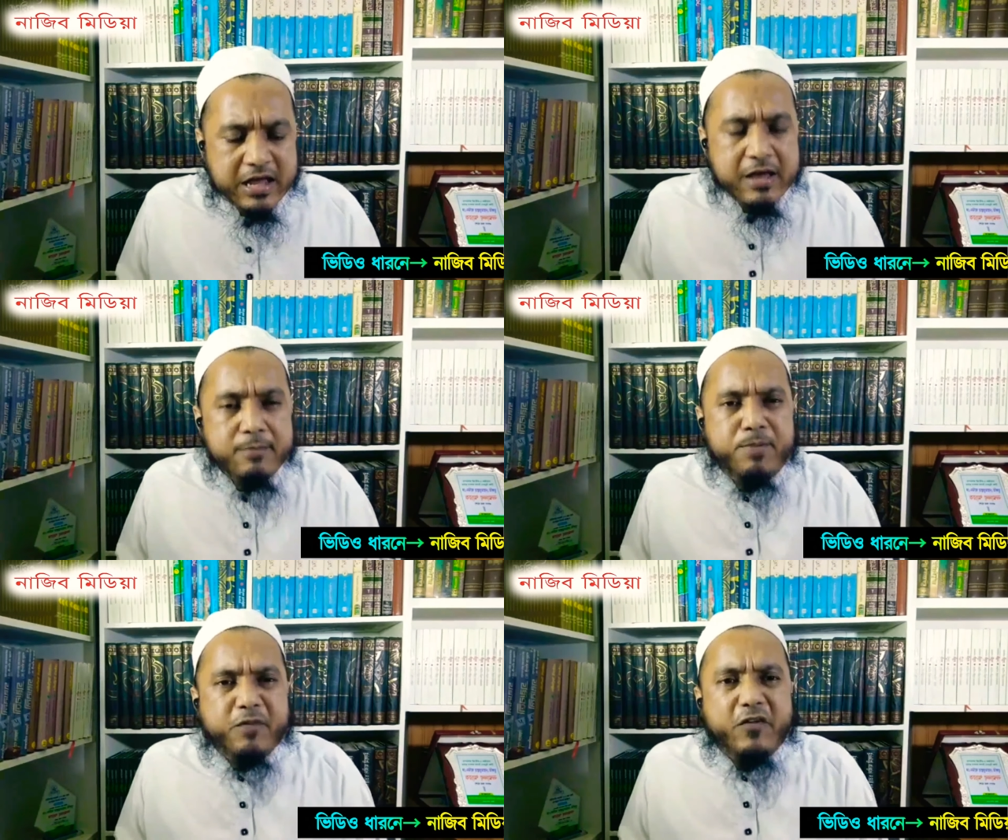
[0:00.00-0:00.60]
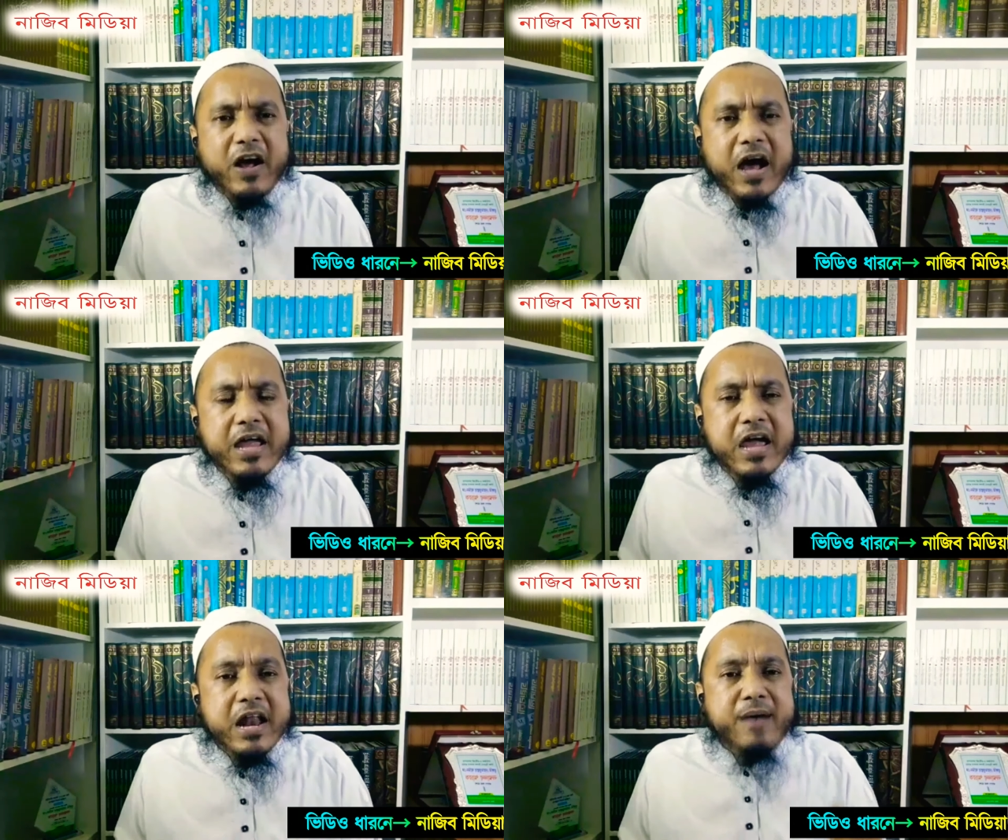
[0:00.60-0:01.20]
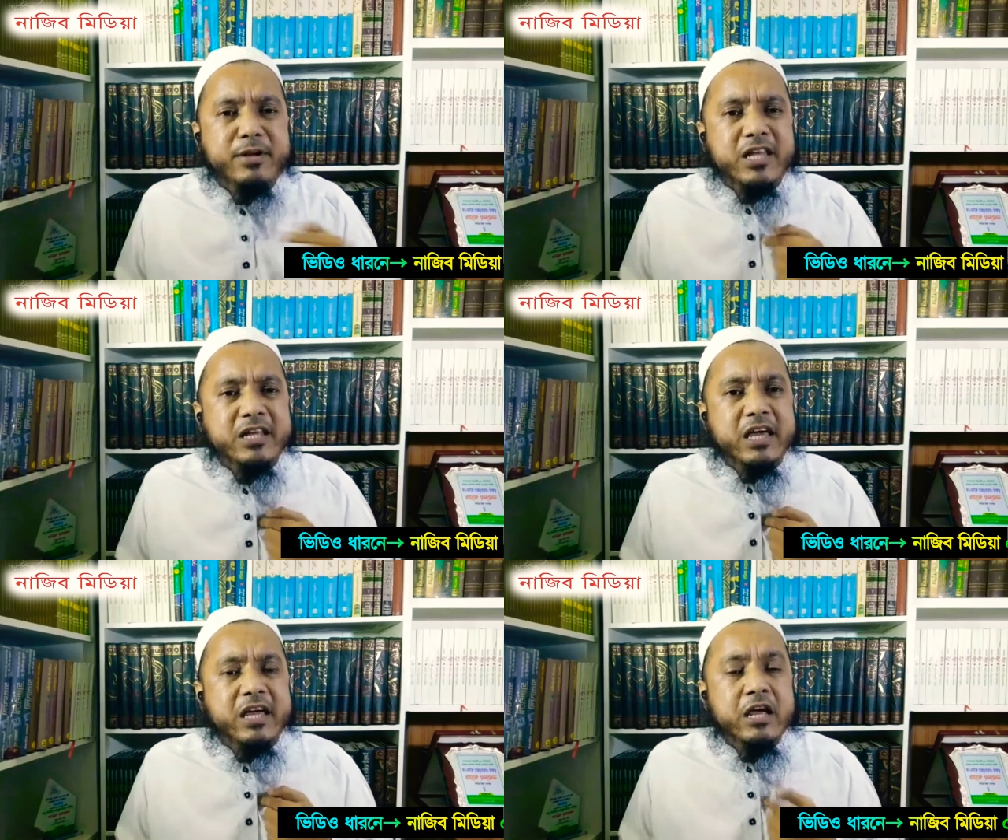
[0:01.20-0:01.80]
বেফাক হাইয়ার আমাদেরকে
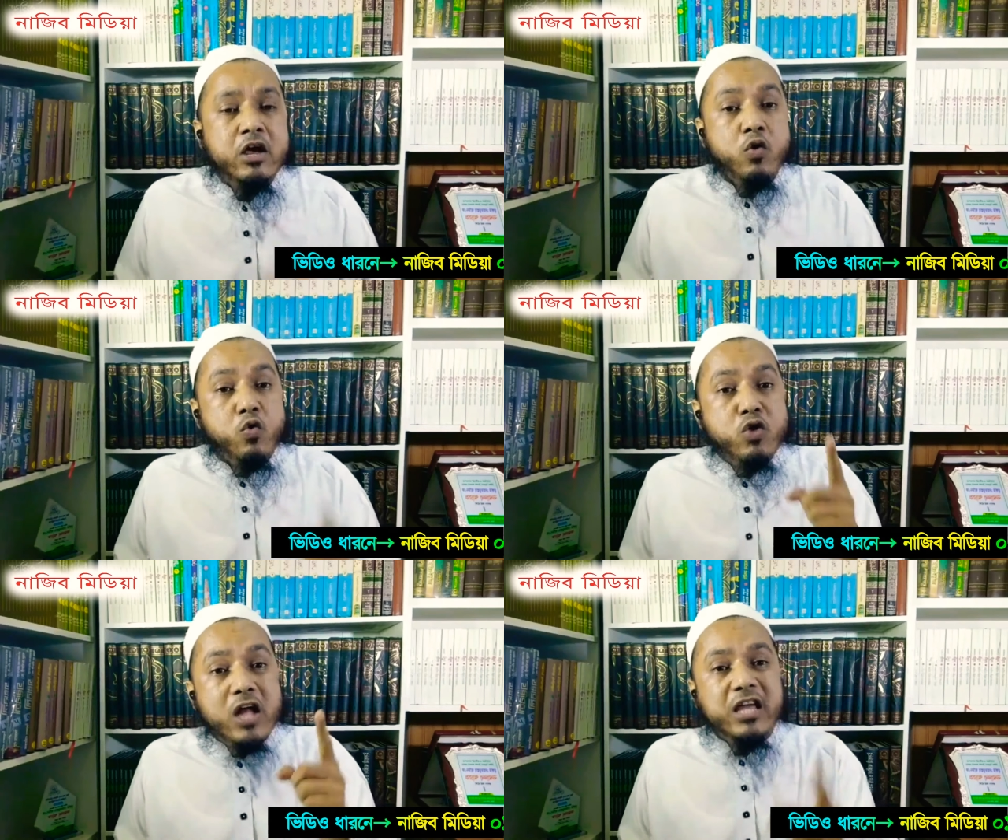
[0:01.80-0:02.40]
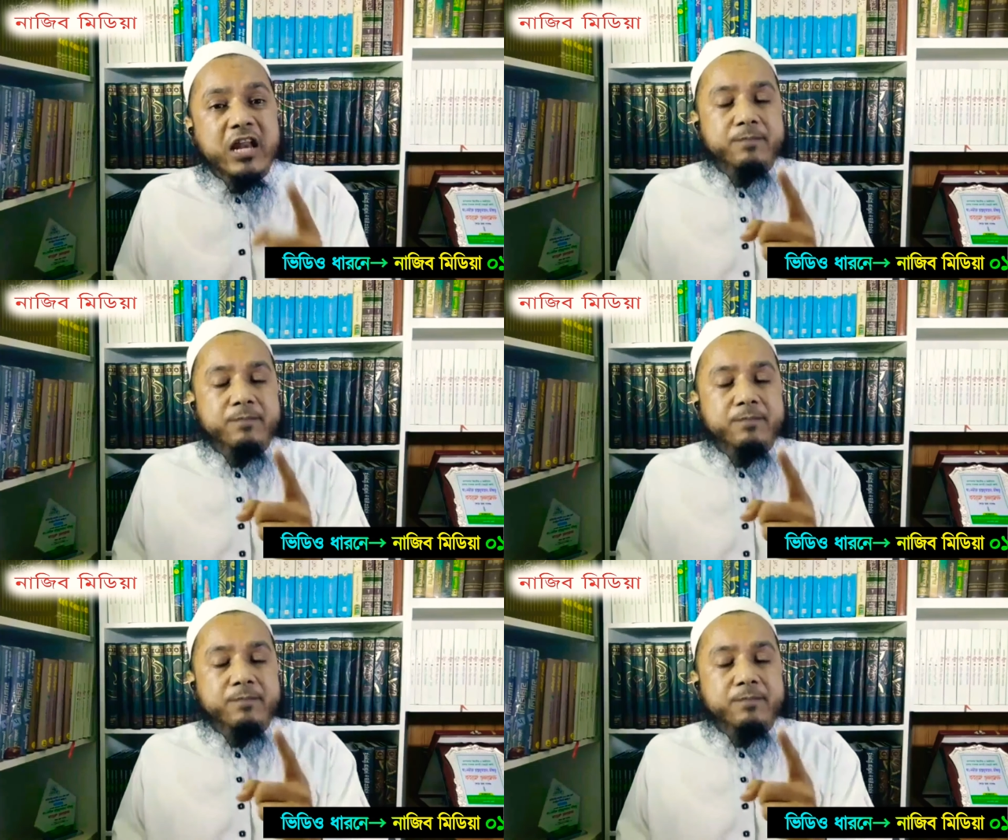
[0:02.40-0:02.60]
ওনাদের